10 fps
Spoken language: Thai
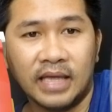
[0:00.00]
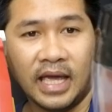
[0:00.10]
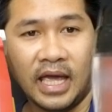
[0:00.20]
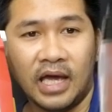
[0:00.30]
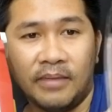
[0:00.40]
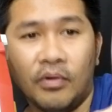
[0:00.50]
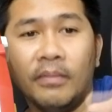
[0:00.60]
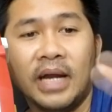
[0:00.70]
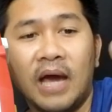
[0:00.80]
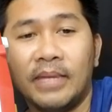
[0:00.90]
แต่ผ
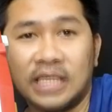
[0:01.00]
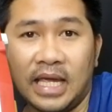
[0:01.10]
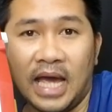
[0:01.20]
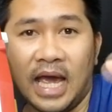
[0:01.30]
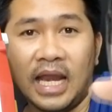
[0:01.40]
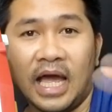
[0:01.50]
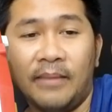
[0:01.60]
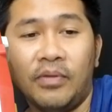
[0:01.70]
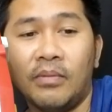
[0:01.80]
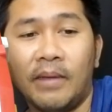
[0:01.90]
มไม่ได้เอามาใช้งานนะค
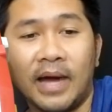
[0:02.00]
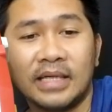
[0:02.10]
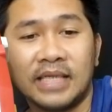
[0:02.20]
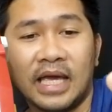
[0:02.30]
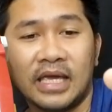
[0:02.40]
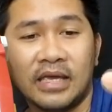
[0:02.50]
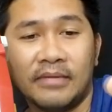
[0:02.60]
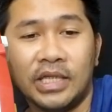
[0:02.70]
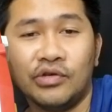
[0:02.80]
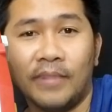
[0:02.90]
รับ ผมเอามาใส่
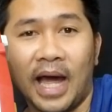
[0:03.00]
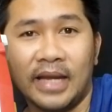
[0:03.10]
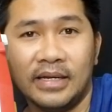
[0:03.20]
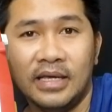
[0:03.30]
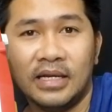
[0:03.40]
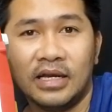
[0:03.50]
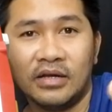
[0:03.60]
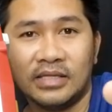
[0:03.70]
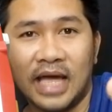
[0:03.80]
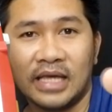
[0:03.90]
บรรจุภัณฑ์
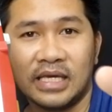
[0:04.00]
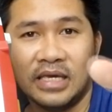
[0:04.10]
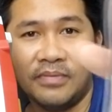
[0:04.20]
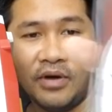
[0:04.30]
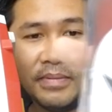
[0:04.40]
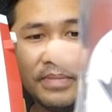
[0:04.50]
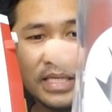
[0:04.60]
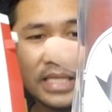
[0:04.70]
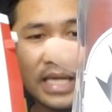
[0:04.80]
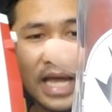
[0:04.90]
แล้วก็ตั้งอย่างนี้ เพราะมัน
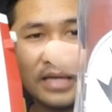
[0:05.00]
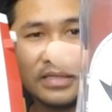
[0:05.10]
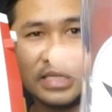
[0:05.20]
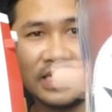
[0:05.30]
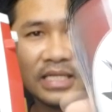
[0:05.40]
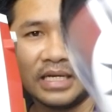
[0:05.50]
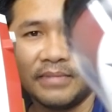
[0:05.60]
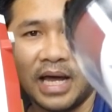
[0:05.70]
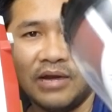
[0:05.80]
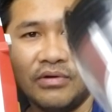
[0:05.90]
มีสัญลักษณ์มีรัฐ
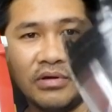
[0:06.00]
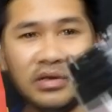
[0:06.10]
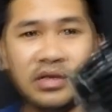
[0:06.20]
บาลโลก